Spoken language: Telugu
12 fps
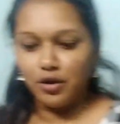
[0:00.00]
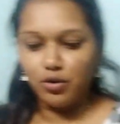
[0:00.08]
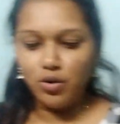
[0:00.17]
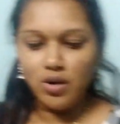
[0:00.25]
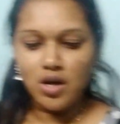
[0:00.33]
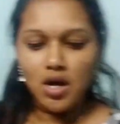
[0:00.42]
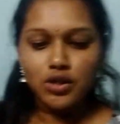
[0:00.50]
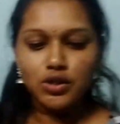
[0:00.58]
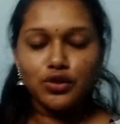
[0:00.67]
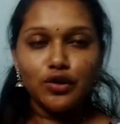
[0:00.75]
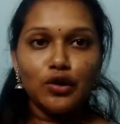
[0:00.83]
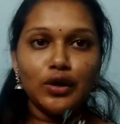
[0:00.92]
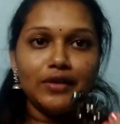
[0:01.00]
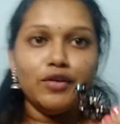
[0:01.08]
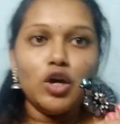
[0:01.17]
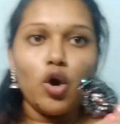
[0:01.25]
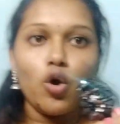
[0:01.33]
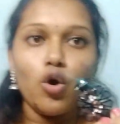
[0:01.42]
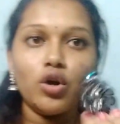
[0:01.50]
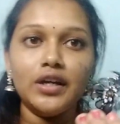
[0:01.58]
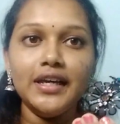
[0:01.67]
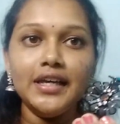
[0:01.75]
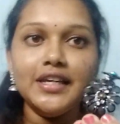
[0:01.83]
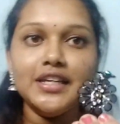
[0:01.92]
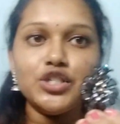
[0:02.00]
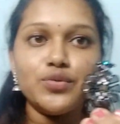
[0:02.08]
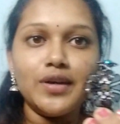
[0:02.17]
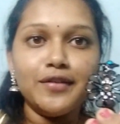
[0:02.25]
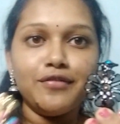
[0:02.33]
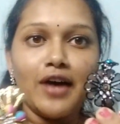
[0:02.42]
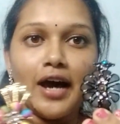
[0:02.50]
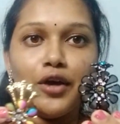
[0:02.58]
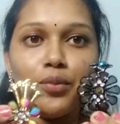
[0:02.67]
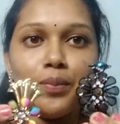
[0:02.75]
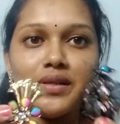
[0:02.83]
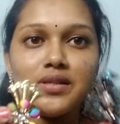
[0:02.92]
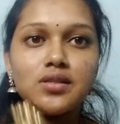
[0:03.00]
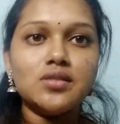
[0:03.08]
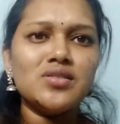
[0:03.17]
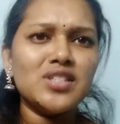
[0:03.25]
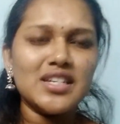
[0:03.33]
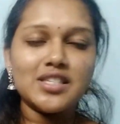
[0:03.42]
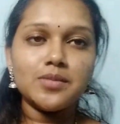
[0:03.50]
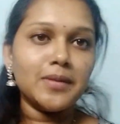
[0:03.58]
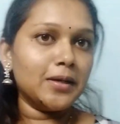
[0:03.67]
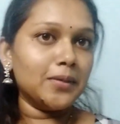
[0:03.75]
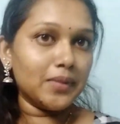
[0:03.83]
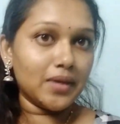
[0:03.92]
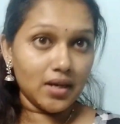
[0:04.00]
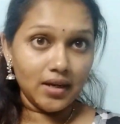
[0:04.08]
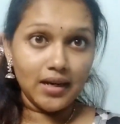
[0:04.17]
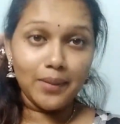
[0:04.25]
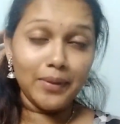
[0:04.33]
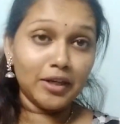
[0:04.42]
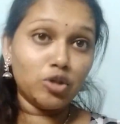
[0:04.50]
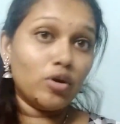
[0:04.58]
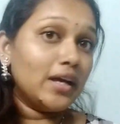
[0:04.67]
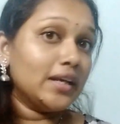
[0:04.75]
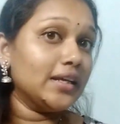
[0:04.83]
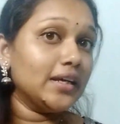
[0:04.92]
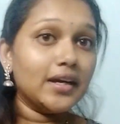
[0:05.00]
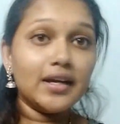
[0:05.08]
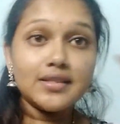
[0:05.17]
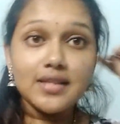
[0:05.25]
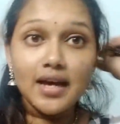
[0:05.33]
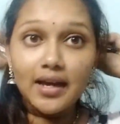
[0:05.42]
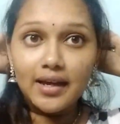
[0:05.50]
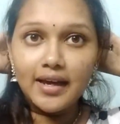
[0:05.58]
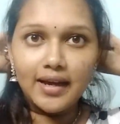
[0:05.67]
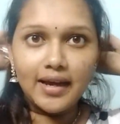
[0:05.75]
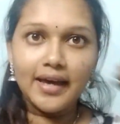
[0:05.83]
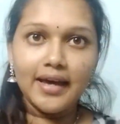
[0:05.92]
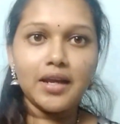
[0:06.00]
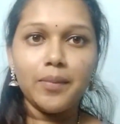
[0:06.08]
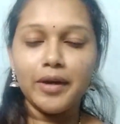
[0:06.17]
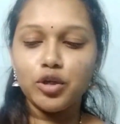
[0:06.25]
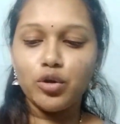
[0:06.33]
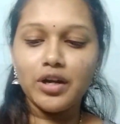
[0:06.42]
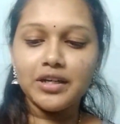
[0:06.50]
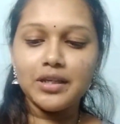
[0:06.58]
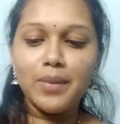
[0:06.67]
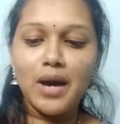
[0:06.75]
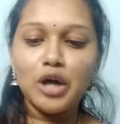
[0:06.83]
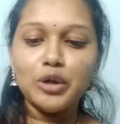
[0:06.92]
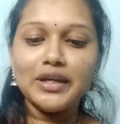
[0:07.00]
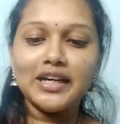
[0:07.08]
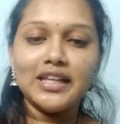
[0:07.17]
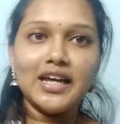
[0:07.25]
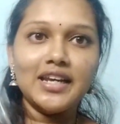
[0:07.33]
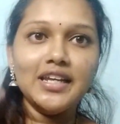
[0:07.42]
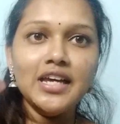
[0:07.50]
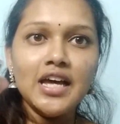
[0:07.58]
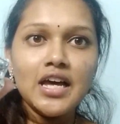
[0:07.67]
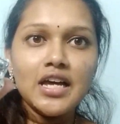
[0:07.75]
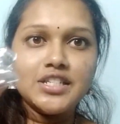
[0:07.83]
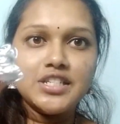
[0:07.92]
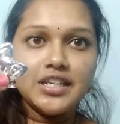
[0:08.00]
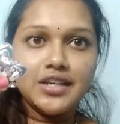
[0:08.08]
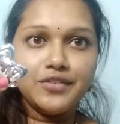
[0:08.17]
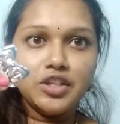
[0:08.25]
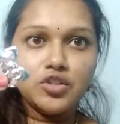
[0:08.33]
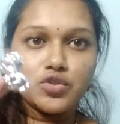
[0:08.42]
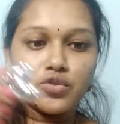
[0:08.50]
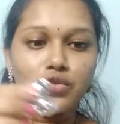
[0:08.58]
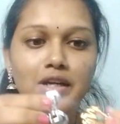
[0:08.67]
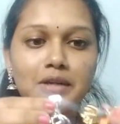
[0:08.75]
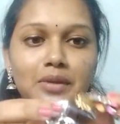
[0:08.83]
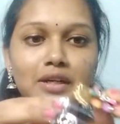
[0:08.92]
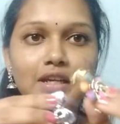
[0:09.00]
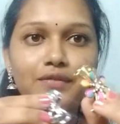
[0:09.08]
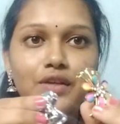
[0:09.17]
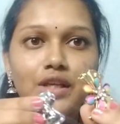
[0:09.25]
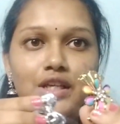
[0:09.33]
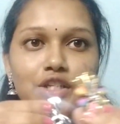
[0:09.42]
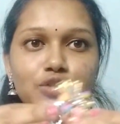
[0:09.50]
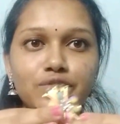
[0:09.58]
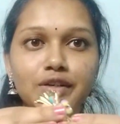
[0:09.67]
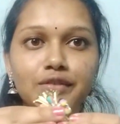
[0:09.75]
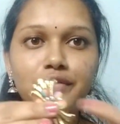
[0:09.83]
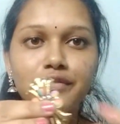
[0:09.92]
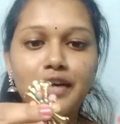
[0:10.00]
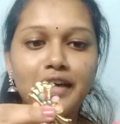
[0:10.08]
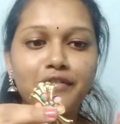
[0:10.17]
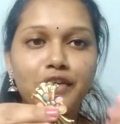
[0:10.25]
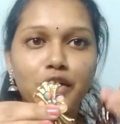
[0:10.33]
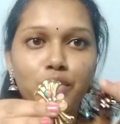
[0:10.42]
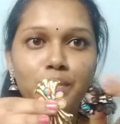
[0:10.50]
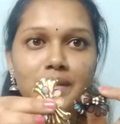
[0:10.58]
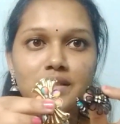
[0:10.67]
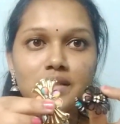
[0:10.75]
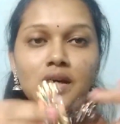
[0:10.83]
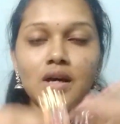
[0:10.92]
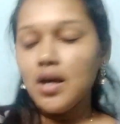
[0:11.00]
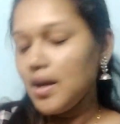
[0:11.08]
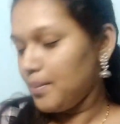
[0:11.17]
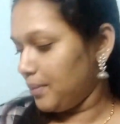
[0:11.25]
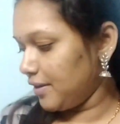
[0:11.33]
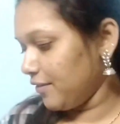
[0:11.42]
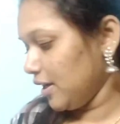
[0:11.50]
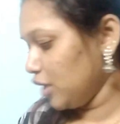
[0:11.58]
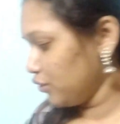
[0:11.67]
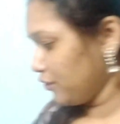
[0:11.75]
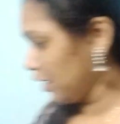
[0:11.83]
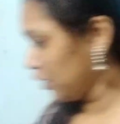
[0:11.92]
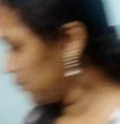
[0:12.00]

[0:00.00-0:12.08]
నేను సో ఇవి ఒక్కొక్కటి ఈచ్ వన్ ఫైవ్ రూపీస్ జస్ట్ మనం ఇలా పెట్టుకోవడానికి ఇక్కడ హెయిర్కి పెట్టుకోవడానికి బాగుంటాయి కదా అని చిన్నవి తీసుకున్నాను అనమాట ఇవి ఈచ్ వన్ ఫైవ్ ఫైవ్ రూపీస్ పర్వాలేదు ఫైవ్